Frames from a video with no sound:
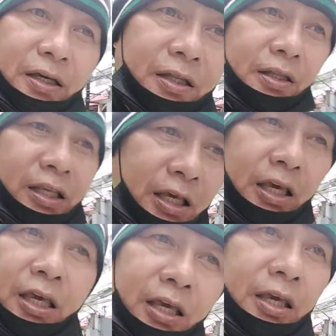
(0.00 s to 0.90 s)
Hindi
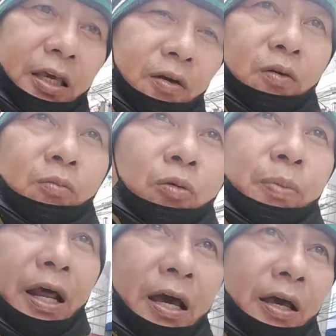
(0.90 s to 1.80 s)

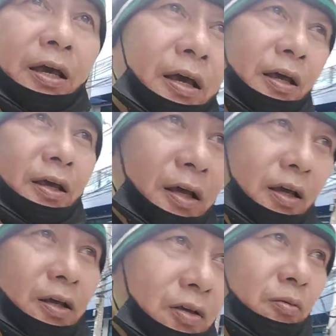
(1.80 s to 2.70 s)
umubra.
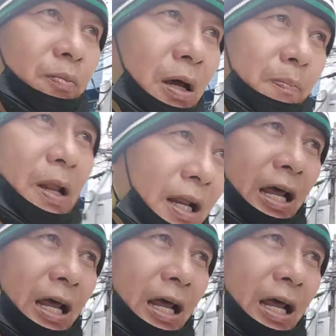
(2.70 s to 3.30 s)
Yung vlog-vlog